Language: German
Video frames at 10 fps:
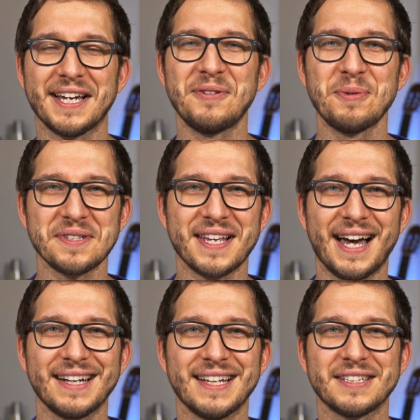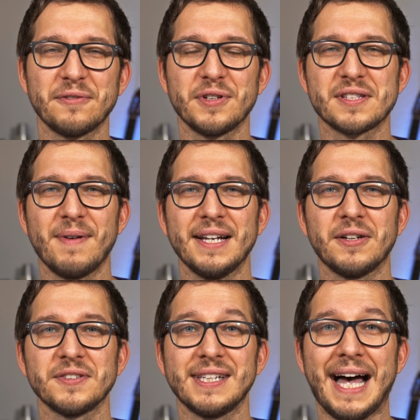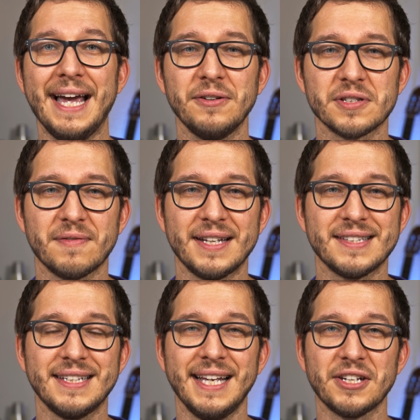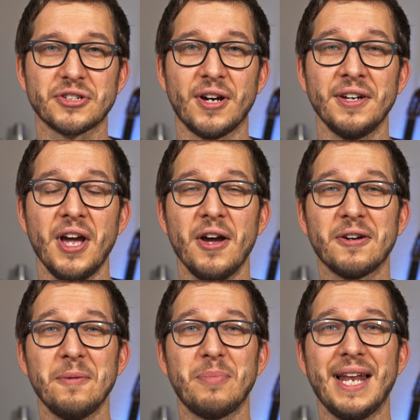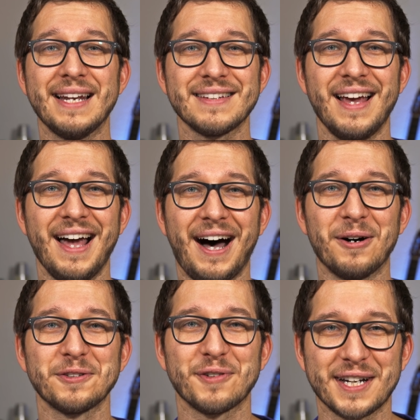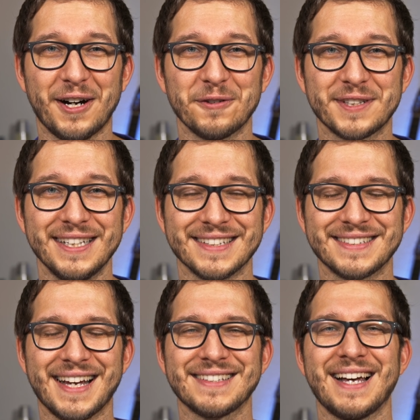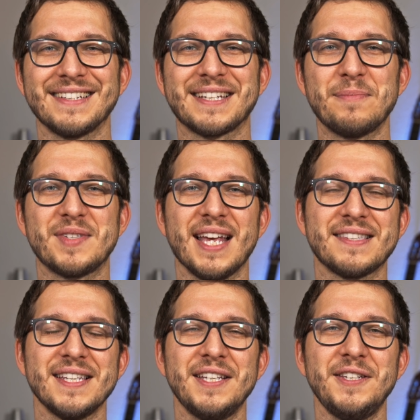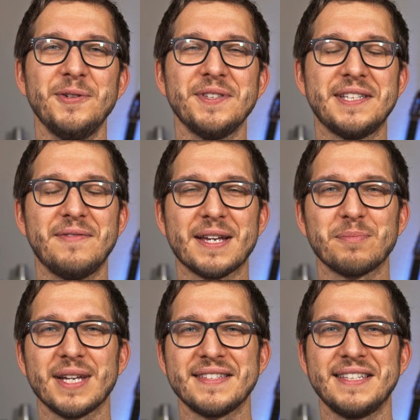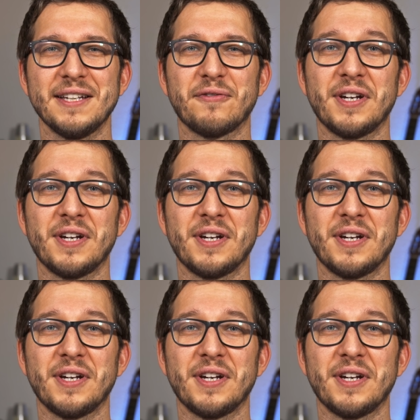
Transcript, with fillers: kann nur sagen, dass er für 2021 jetzt schon komplett ausverkauft ist. Das alles gibt es jetzt in den News. Die werden präsentiert